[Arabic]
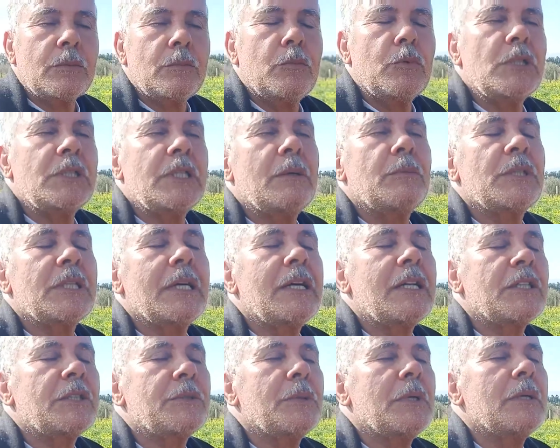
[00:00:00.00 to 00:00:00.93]
وولدها
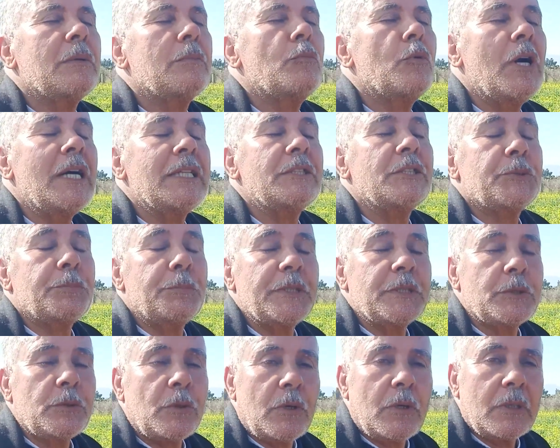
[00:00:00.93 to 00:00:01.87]
متخرج مهندس
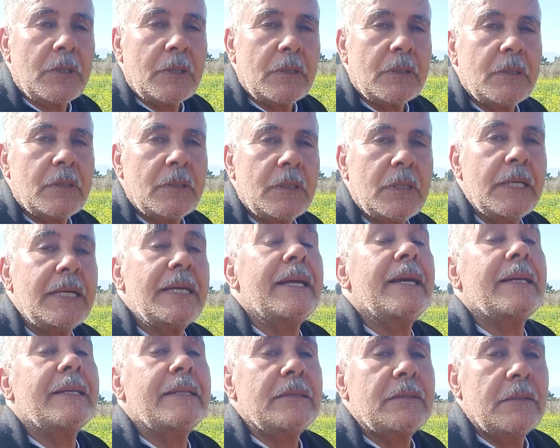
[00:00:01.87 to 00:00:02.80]
بترول
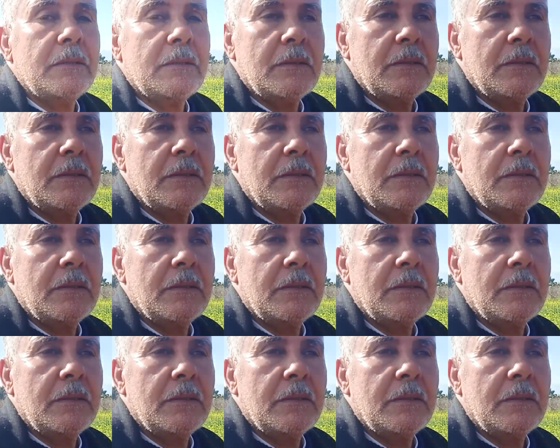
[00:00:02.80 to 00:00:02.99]
راقد